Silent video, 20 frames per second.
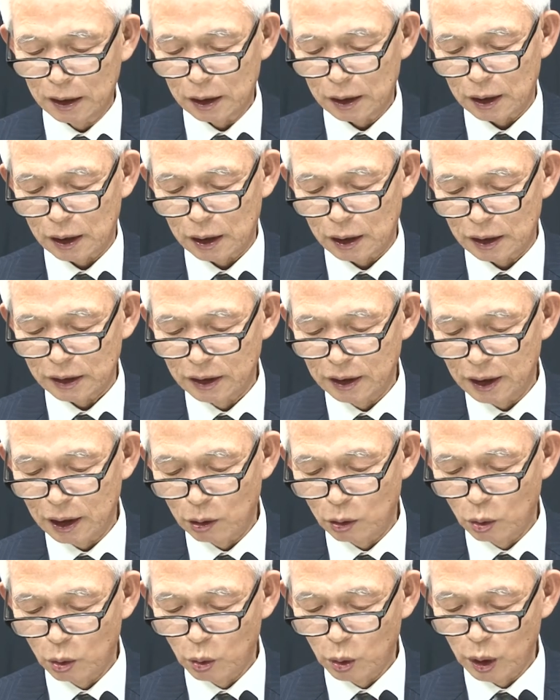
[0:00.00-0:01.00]
어, 이에
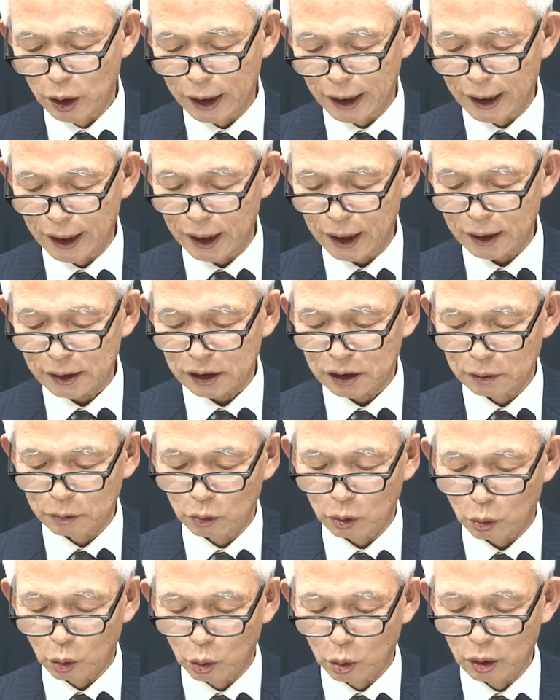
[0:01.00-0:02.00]
5월에
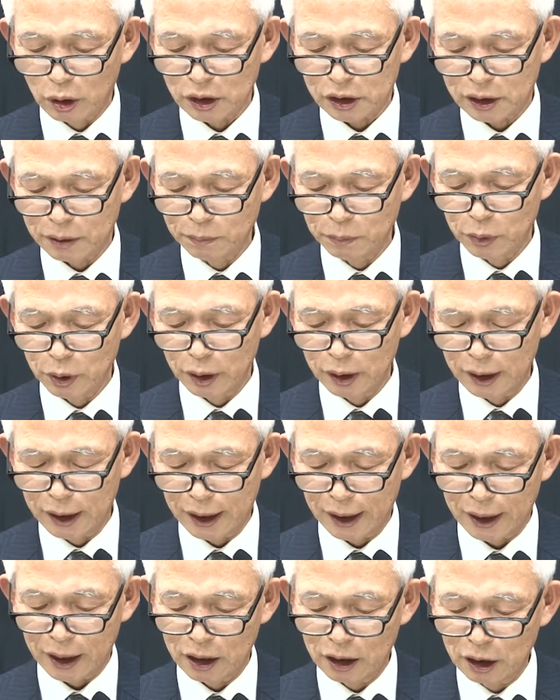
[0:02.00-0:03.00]
5월
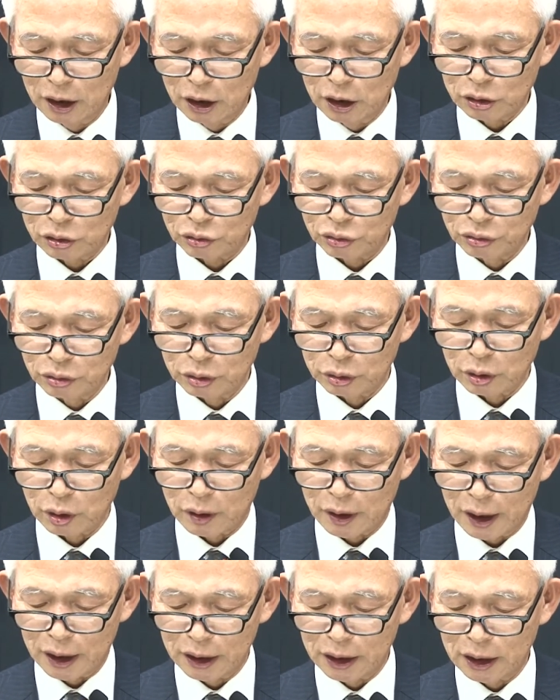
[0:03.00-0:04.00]
신묘일에
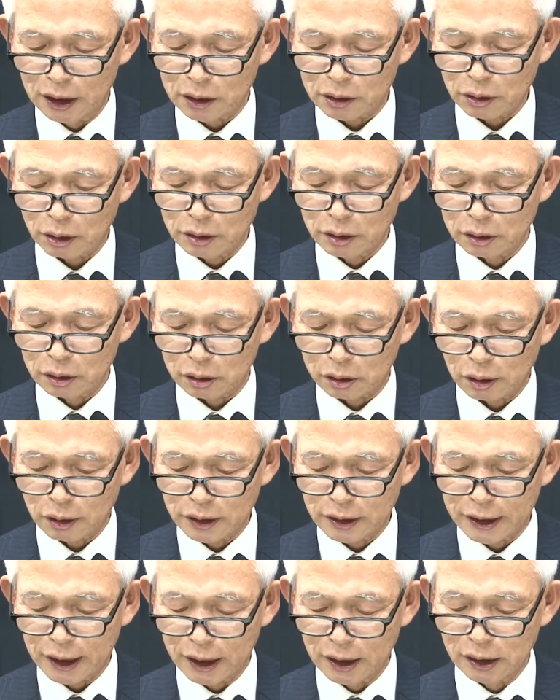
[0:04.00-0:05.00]
충선왕이 선,
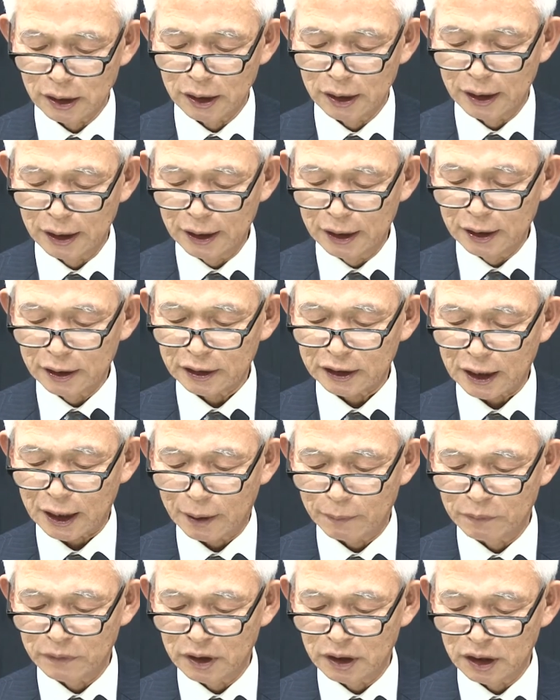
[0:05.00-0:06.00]
선생을
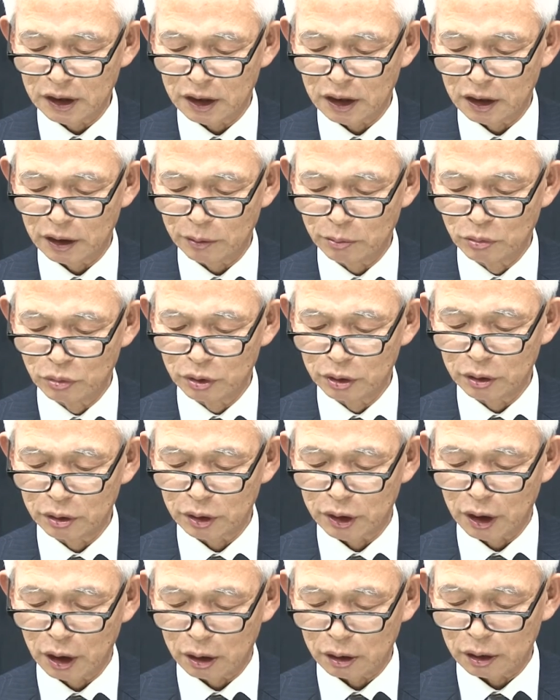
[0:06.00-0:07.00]
참지기무
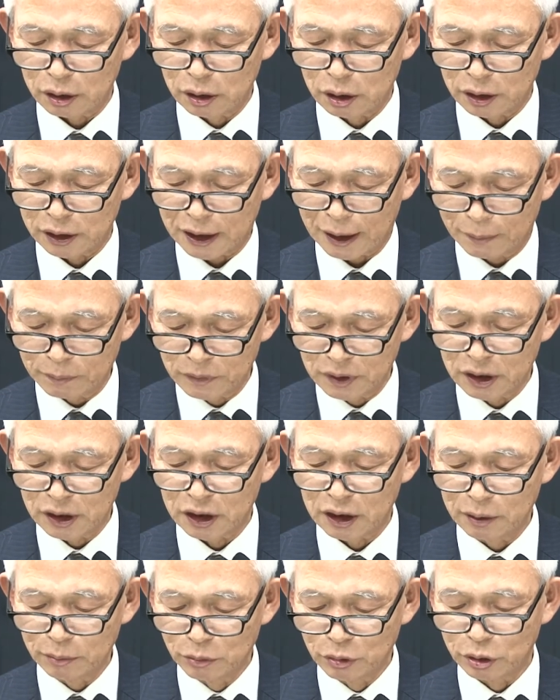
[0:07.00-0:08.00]
어,
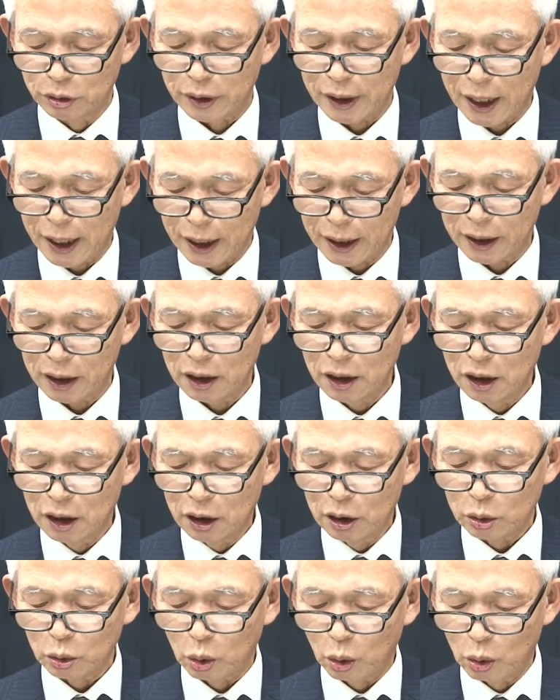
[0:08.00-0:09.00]
참지기무
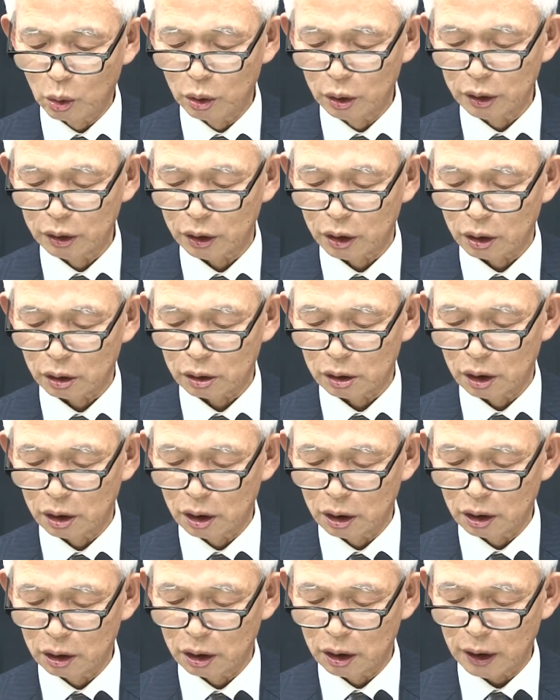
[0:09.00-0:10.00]
행동
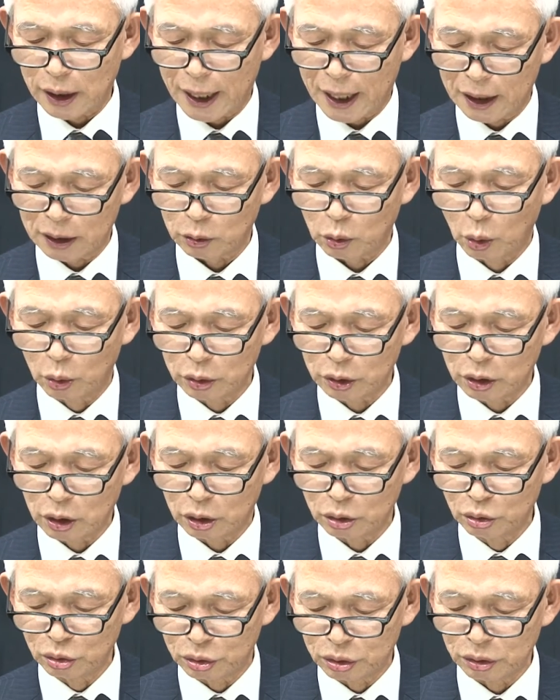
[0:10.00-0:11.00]
어,
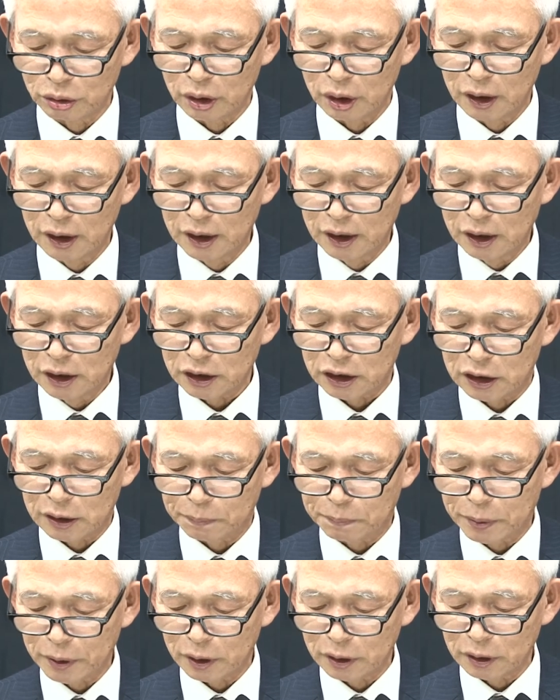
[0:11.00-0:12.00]
동경유수
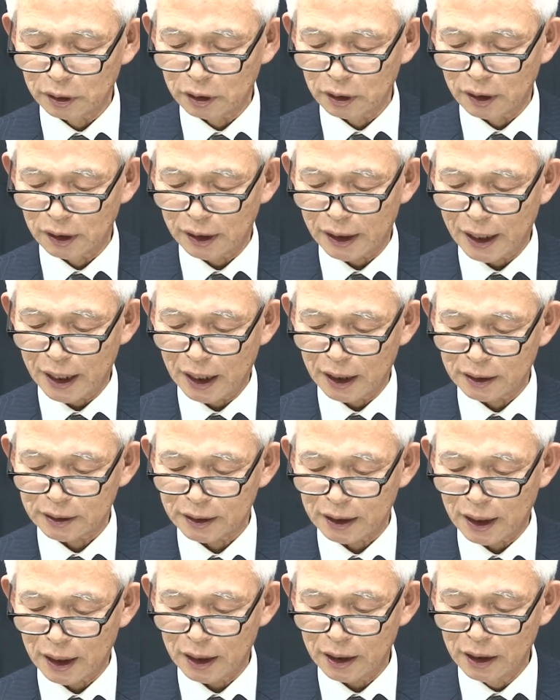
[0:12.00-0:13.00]
지편전
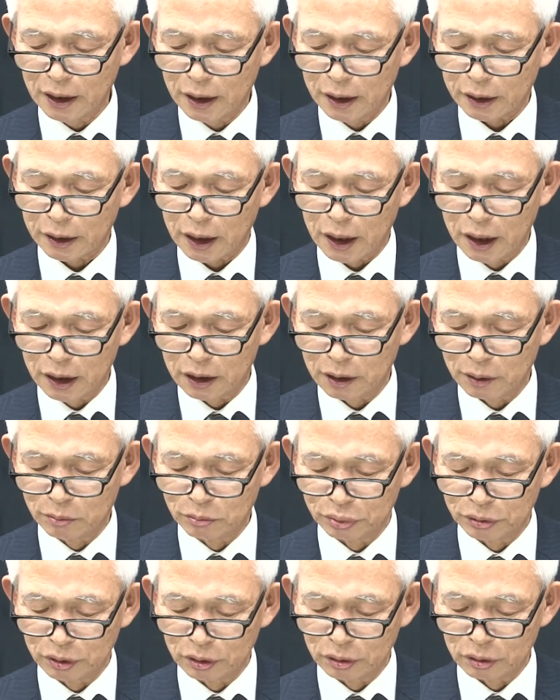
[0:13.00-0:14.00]
태학사 계림
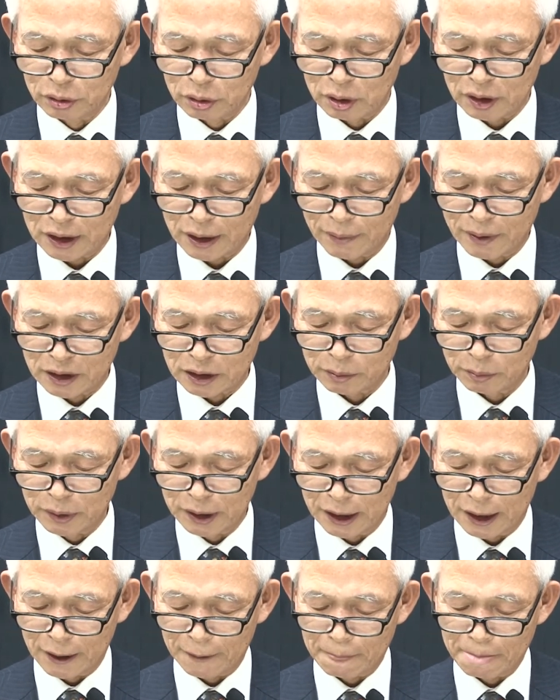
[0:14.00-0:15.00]
부인으로
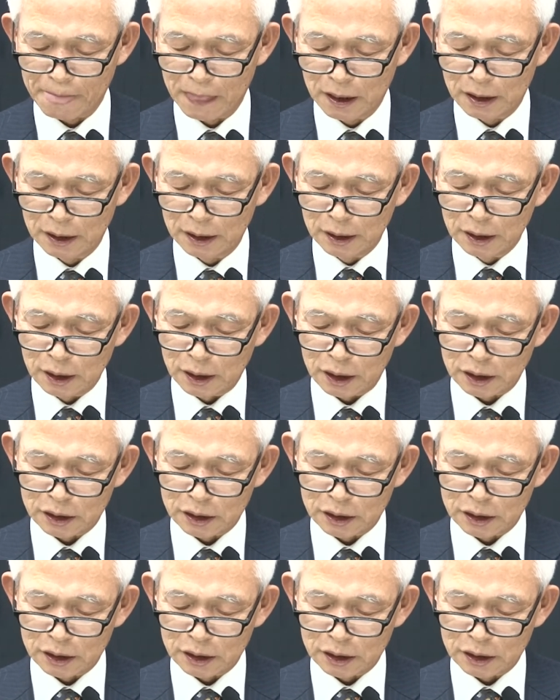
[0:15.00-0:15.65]
삼았습니다. 어,